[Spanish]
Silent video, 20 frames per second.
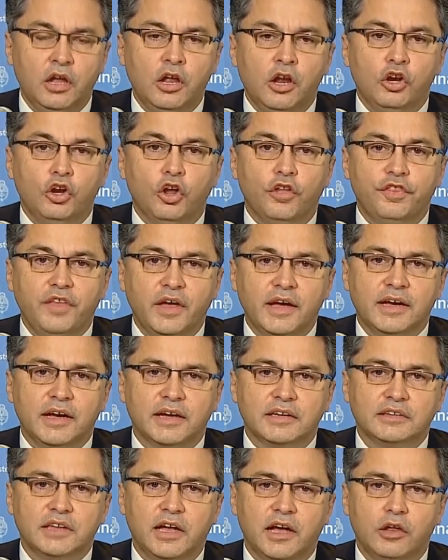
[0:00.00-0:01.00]
los
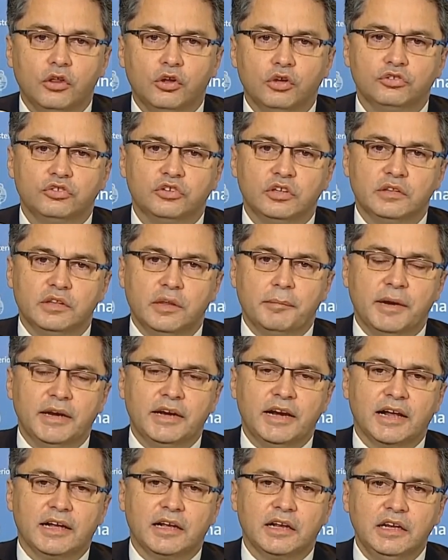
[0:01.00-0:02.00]
descartados de
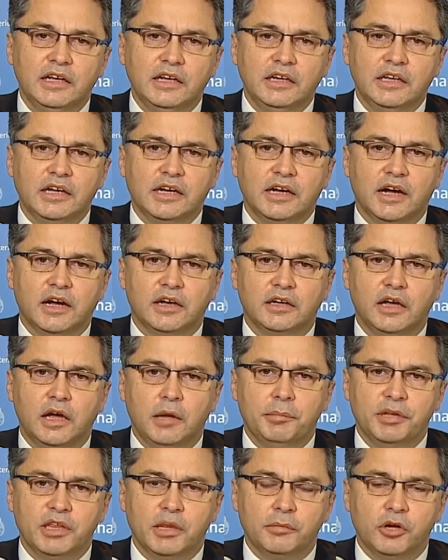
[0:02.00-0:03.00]
manera clínica,
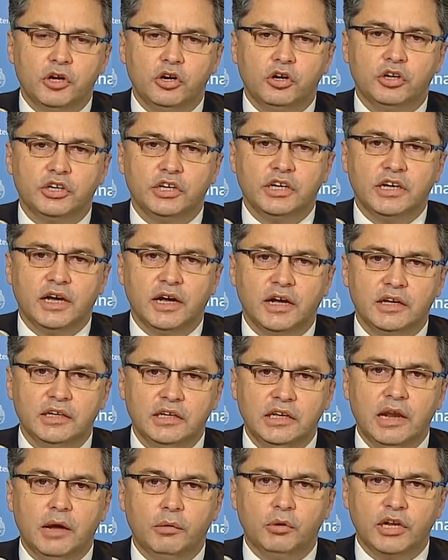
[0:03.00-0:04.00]
epidemiológica
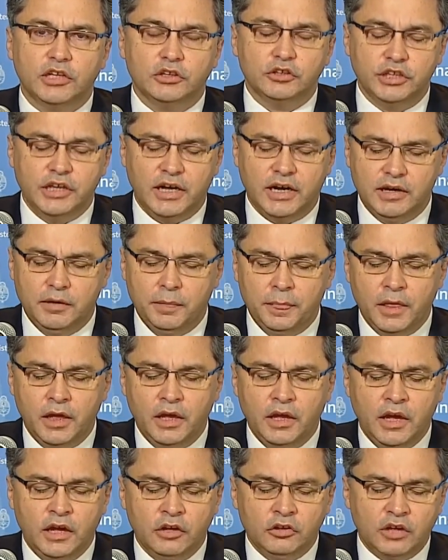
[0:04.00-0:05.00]
y laboratorial
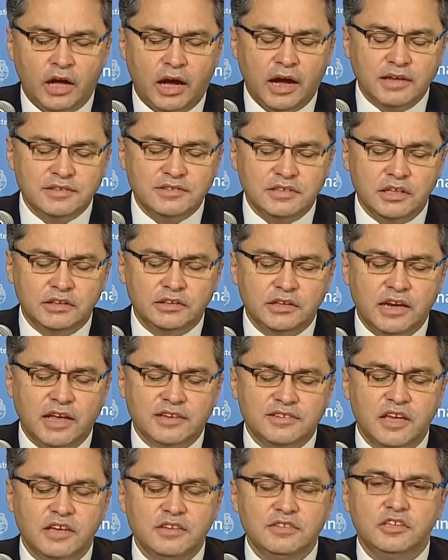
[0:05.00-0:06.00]
ascienden a
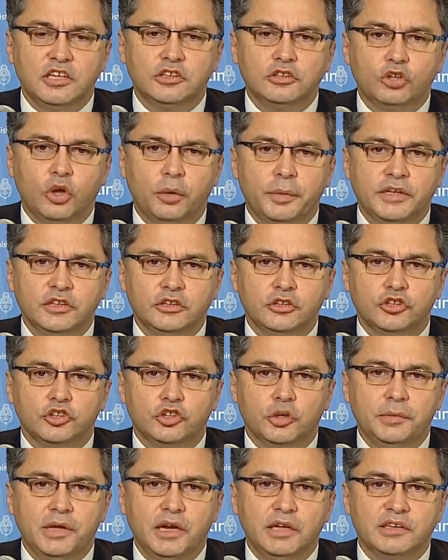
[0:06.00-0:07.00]

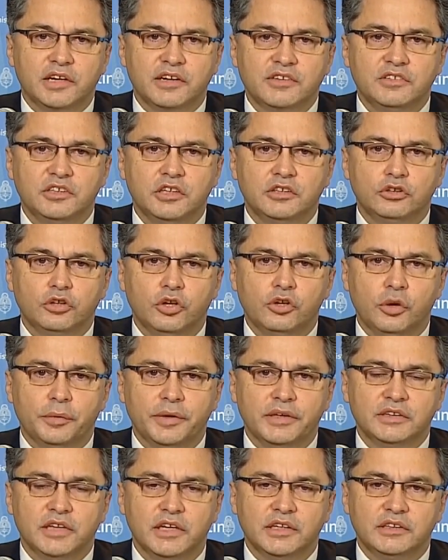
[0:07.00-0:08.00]

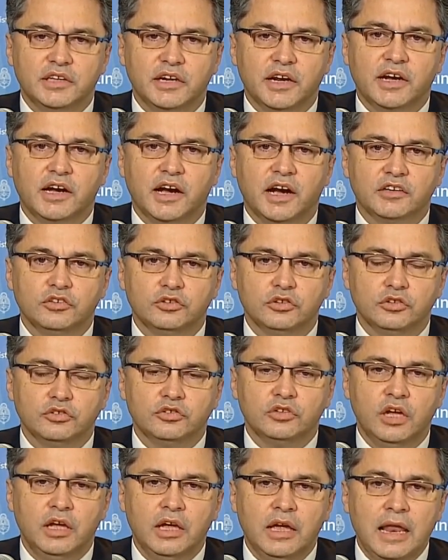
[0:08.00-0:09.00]
628.393
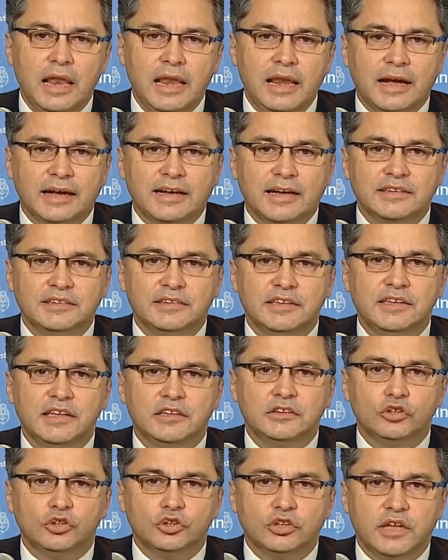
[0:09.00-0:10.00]
casos. La cantidad
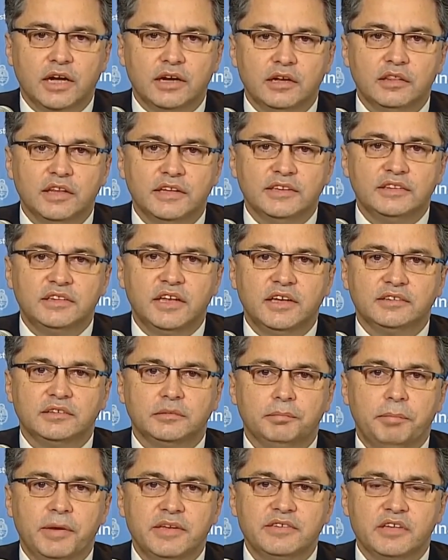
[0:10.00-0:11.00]
total de test
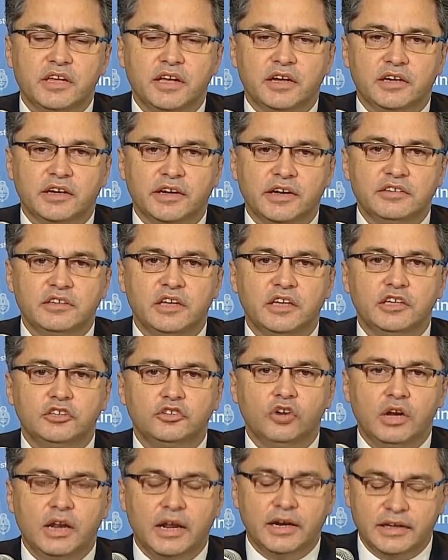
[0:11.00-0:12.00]
PCR que se han
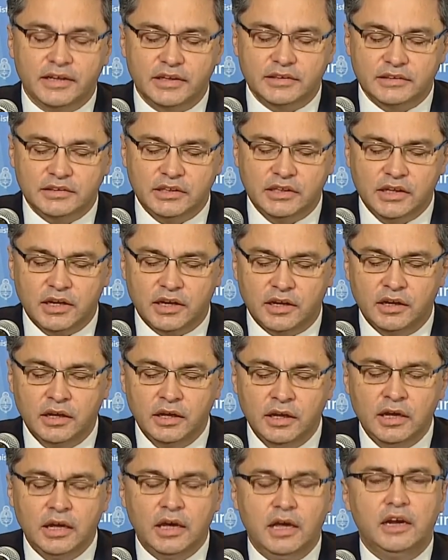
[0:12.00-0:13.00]
hecho en la Argentina
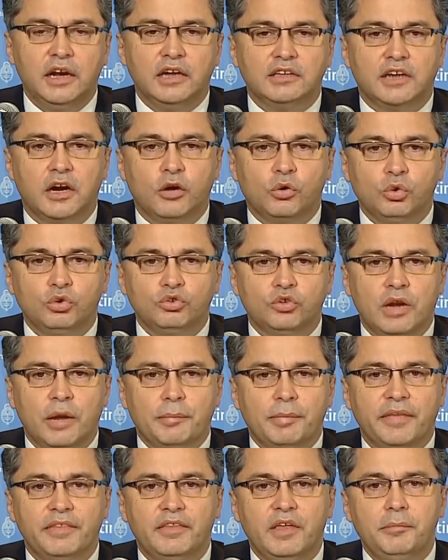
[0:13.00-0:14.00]
en el transcurso de
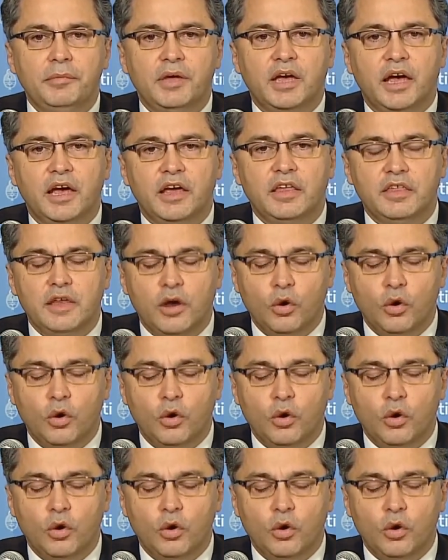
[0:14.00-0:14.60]
la pandemia es de